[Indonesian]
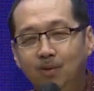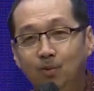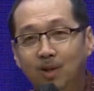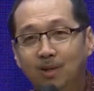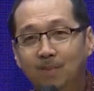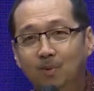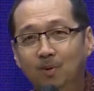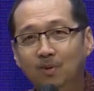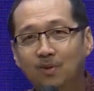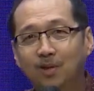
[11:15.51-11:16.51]
Sudah
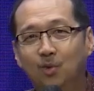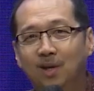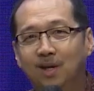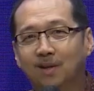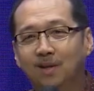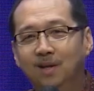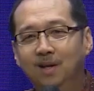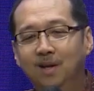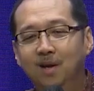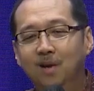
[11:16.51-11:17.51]
ketemu satu ayat aja.
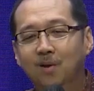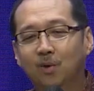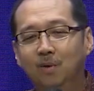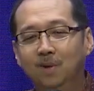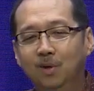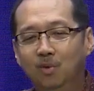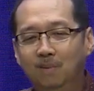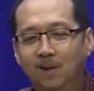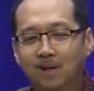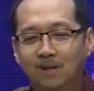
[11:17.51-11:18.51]
Roma
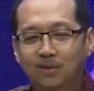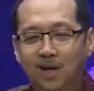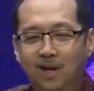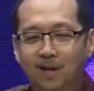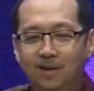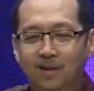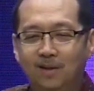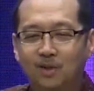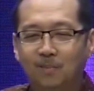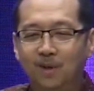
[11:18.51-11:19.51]
12 ayat
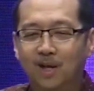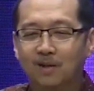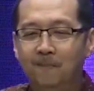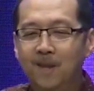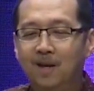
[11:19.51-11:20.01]
yang ke-11.